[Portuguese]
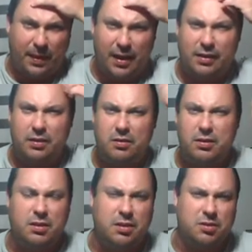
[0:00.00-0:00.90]
Aí tem
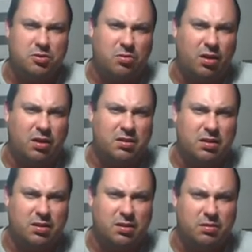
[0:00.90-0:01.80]
as escolas,
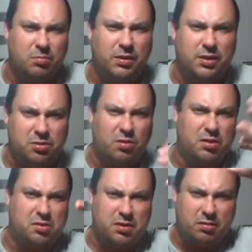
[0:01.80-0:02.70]
é uma das
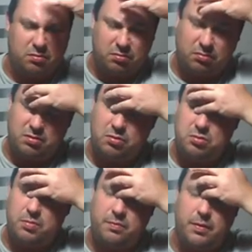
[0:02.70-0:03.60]
escolas que tem no, no, na
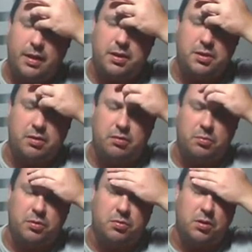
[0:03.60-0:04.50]
última parte é o
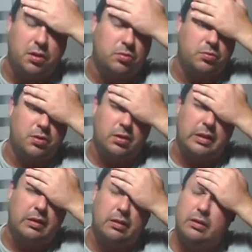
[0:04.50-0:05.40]
epicurismo, que
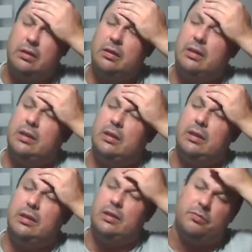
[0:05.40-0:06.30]
tem
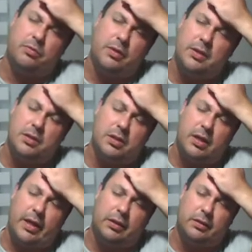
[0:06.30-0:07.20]
influência
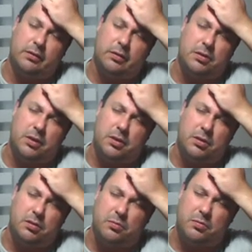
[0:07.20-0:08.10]
direta no
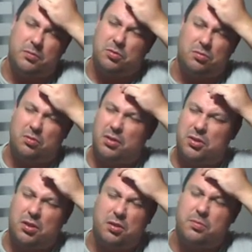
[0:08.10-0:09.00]
cristianismo, mistura o
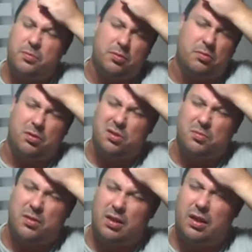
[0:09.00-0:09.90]
cristianismo com o
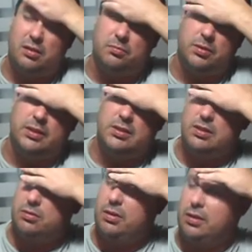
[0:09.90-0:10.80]
epicurismo, é aquela
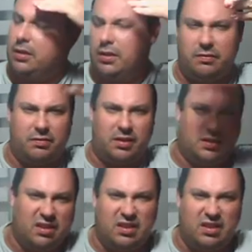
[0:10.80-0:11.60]
lambança doida ali, enfim.